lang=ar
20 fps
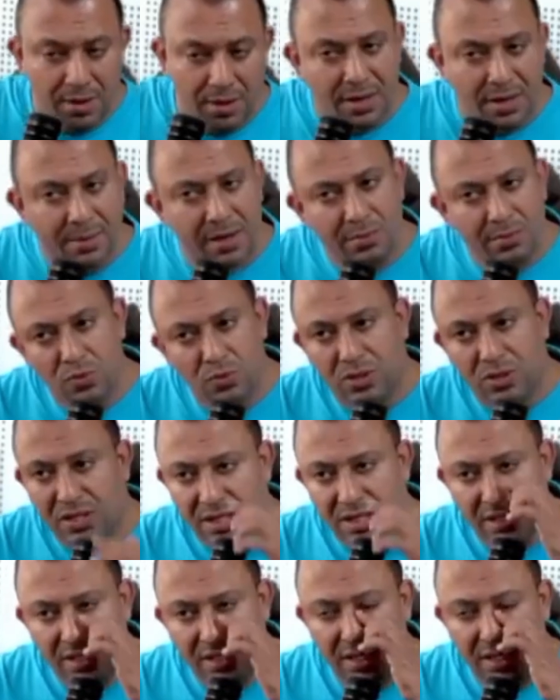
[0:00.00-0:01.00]
طبعا
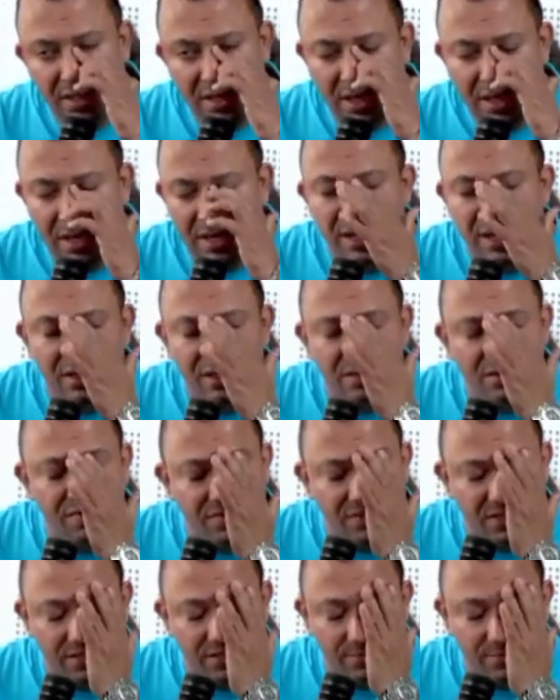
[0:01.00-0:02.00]
المشكله ديالنا الحاج
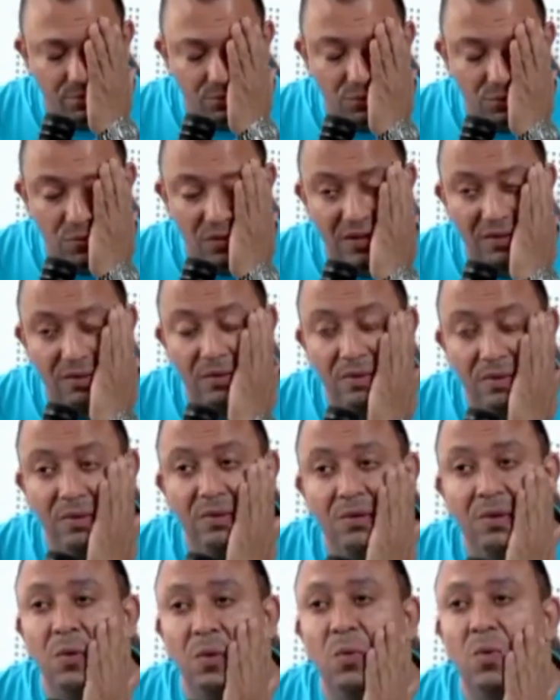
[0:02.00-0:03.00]
في هذه البطوله
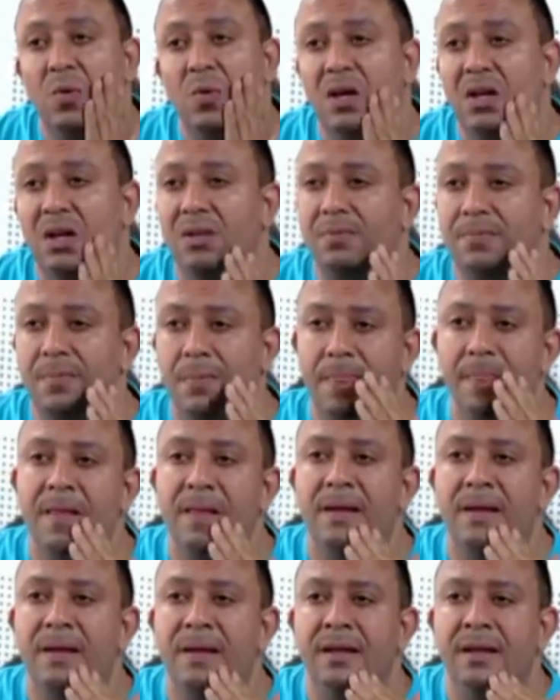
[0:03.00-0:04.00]
هو
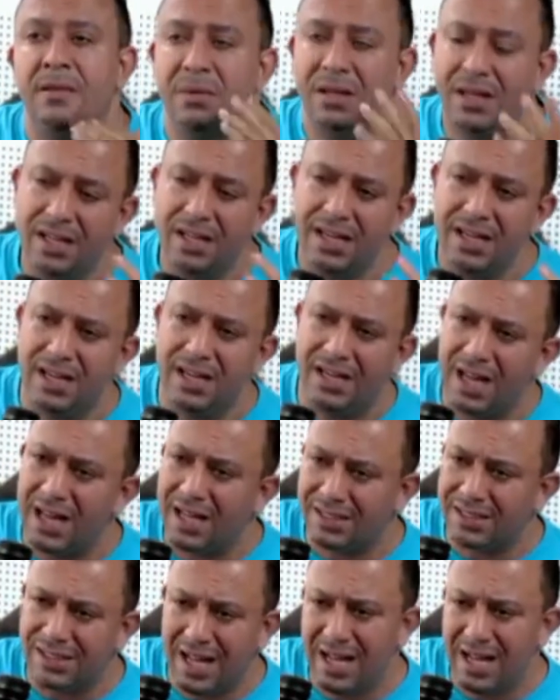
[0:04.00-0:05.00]
يمكن كاينه
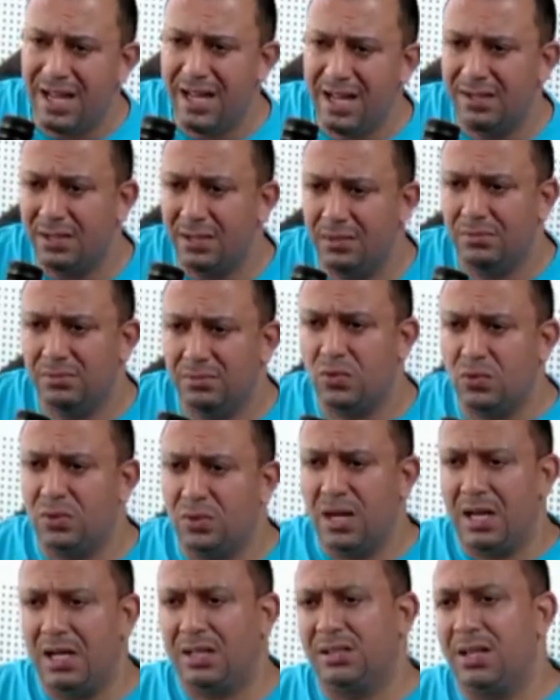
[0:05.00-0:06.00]
الاخطاء عادي تكون
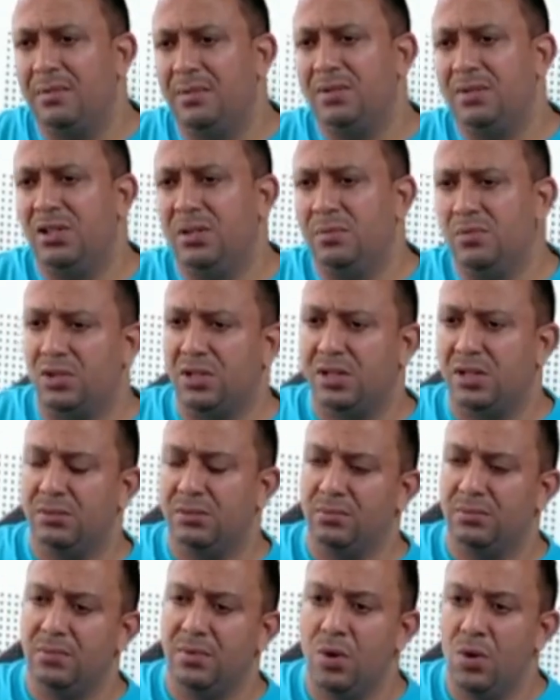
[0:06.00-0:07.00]
الاخطاء ماشي مشكل
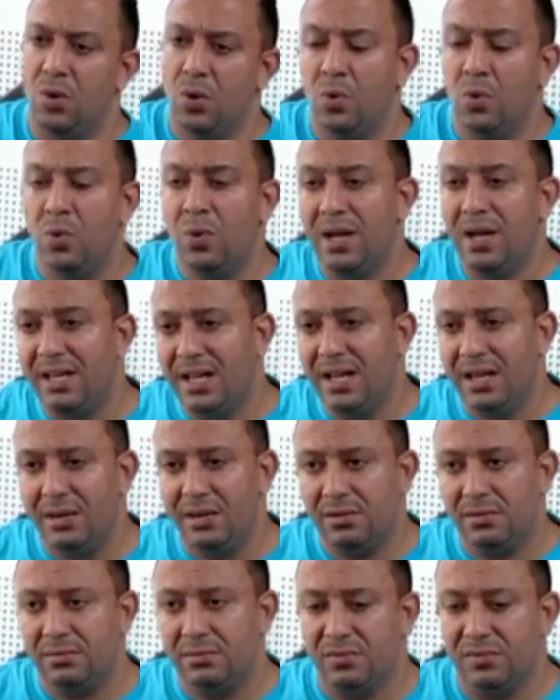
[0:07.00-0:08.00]

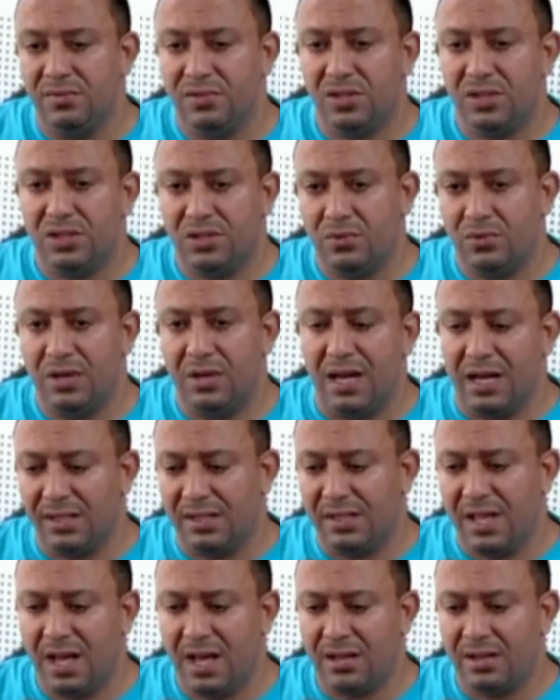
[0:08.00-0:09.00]
ولكن فاش كتكون
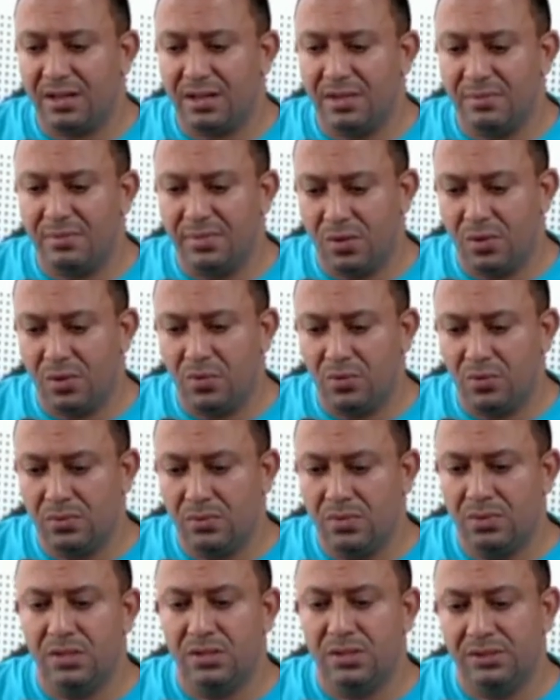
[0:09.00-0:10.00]
الاخطاء كنبغيو
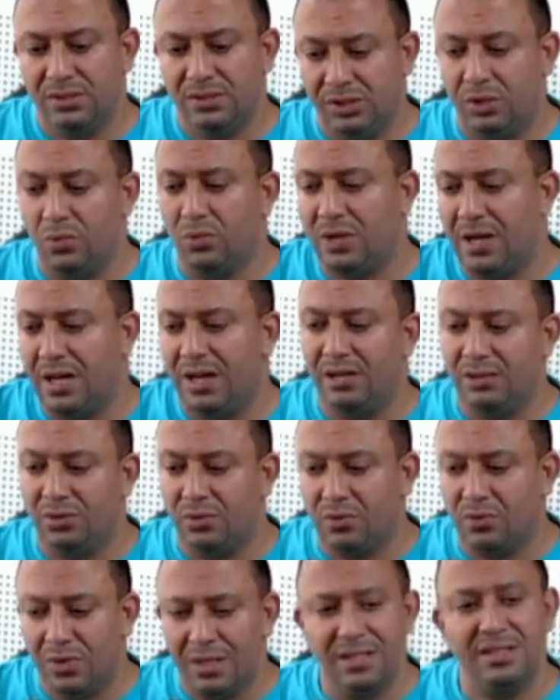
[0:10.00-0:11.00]
دوره على
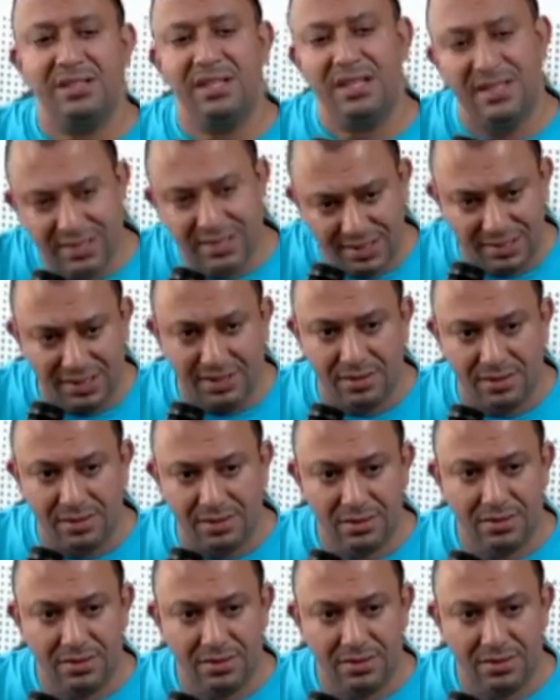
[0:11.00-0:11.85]
دوره تحسن